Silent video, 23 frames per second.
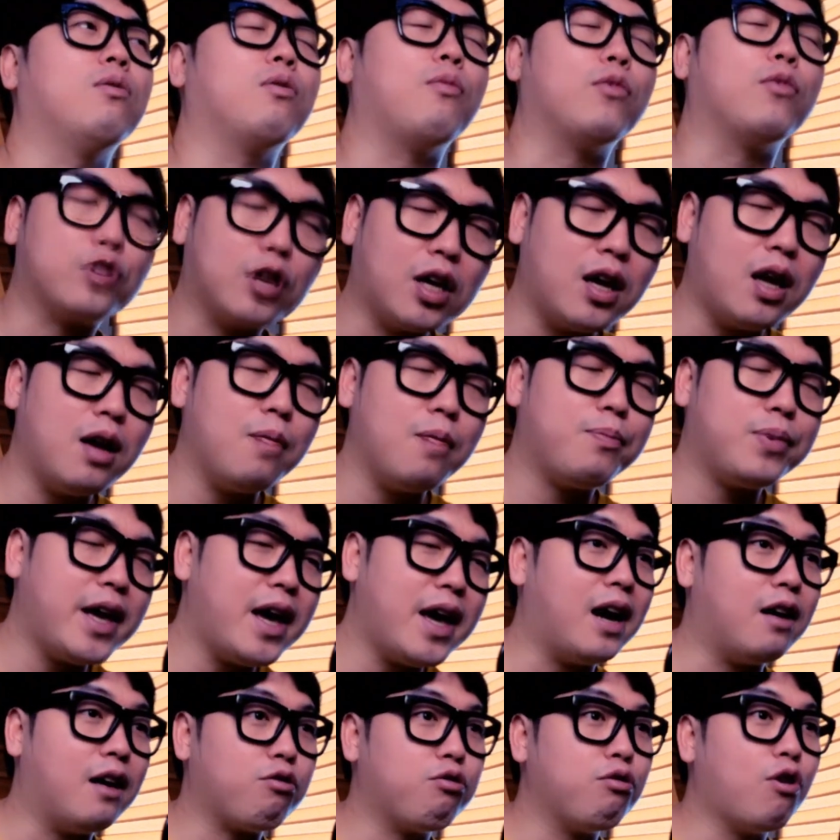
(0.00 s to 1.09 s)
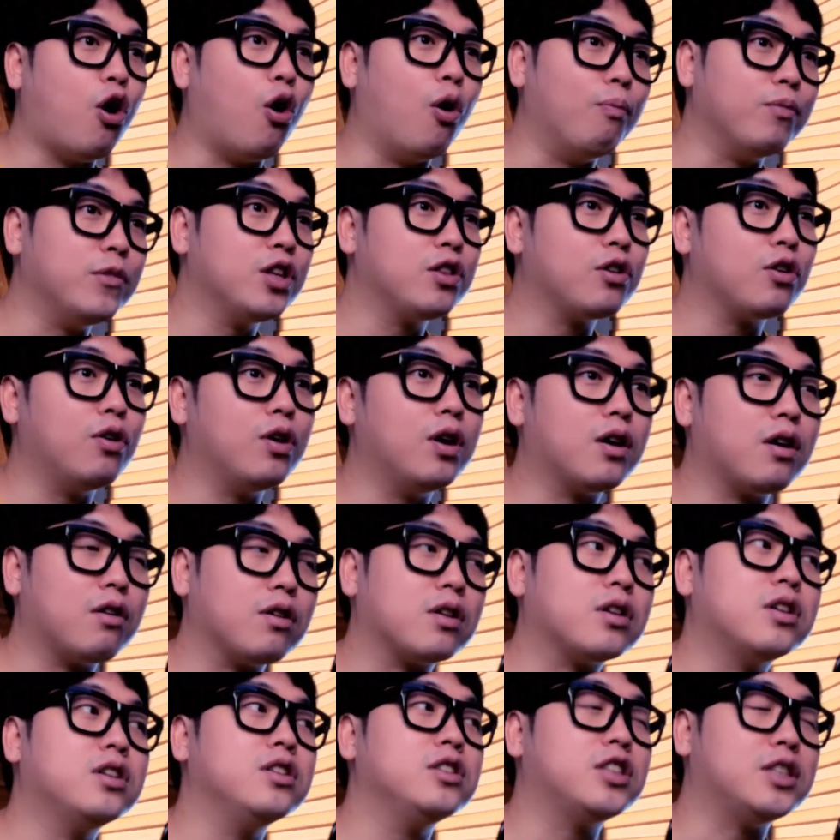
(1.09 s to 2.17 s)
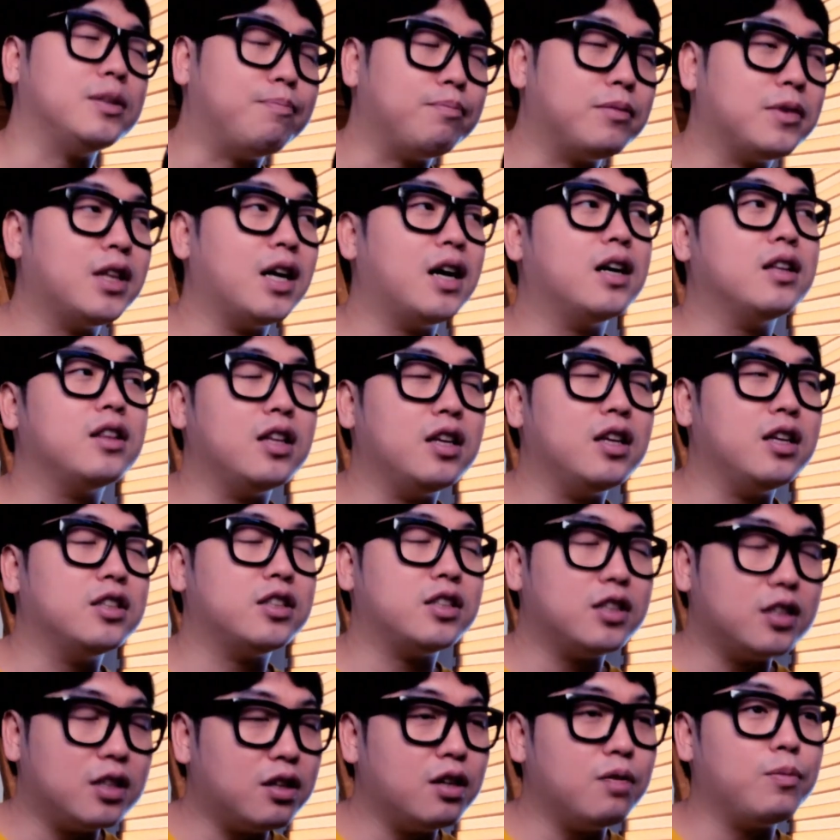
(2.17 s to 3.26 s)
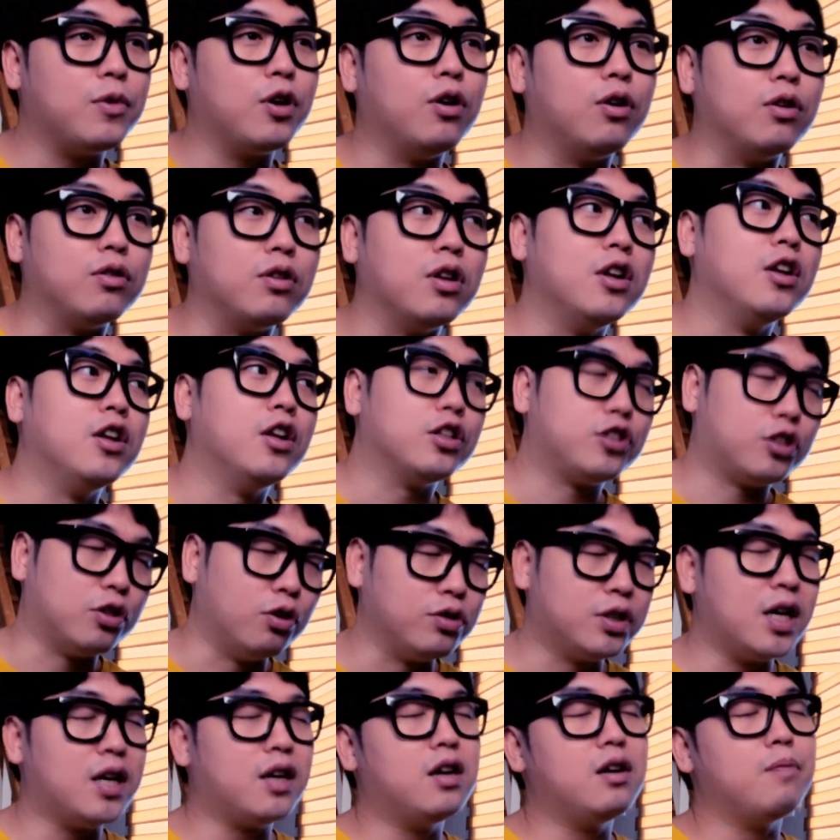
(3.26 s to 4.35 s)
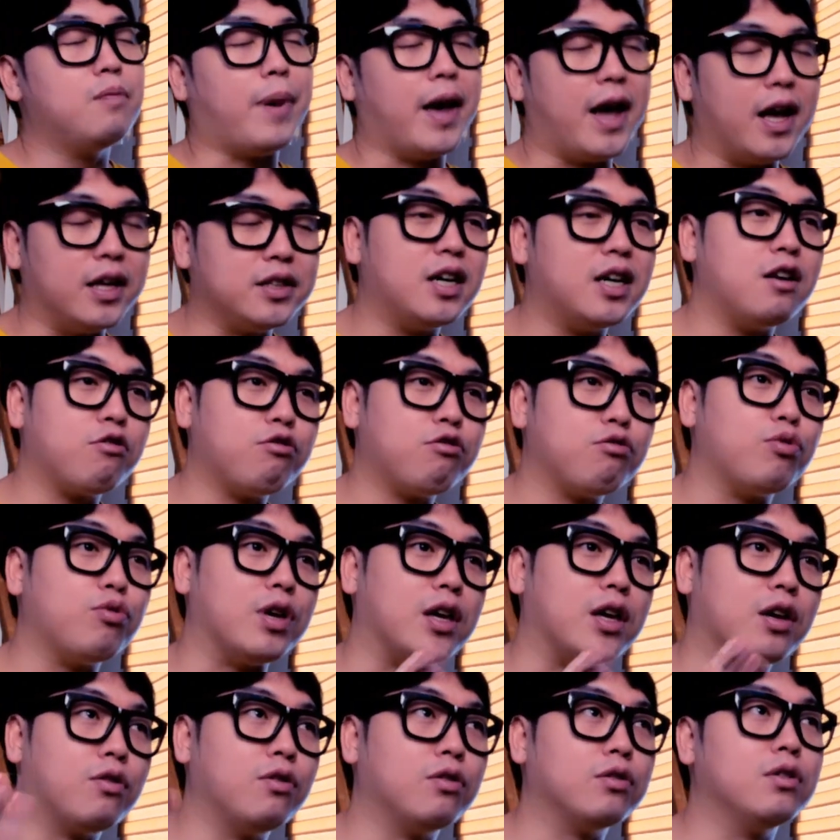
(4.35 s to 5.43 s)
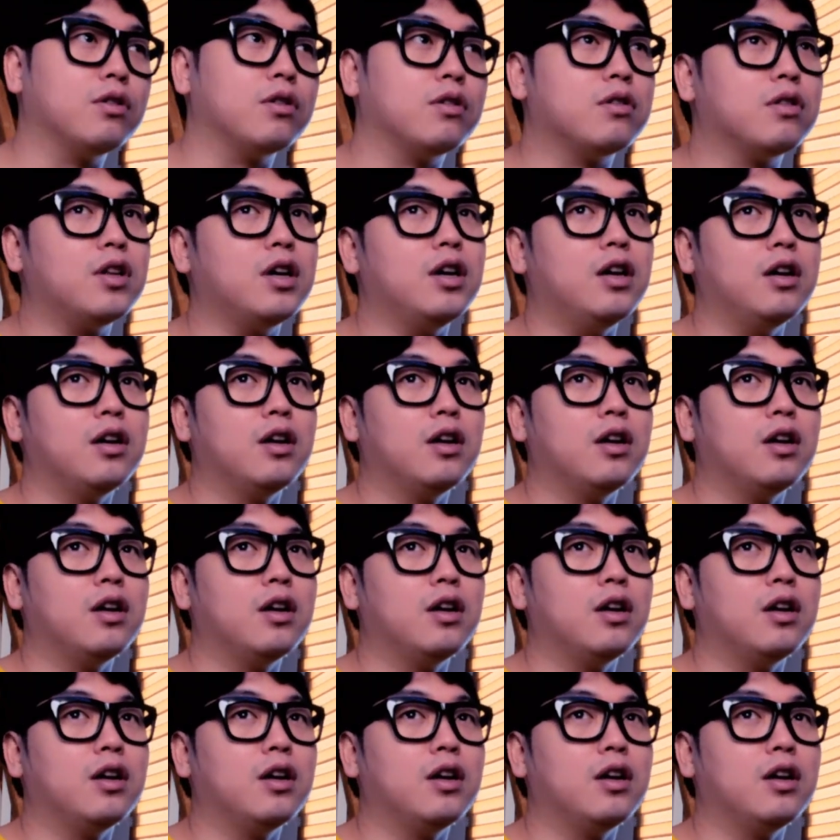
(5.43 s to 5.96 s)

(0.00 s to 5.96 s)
어떻게 피해갈 수가 없는 거야 그래서 그 집단이 싫으면 전체를 배제할 수도 있거든. 근데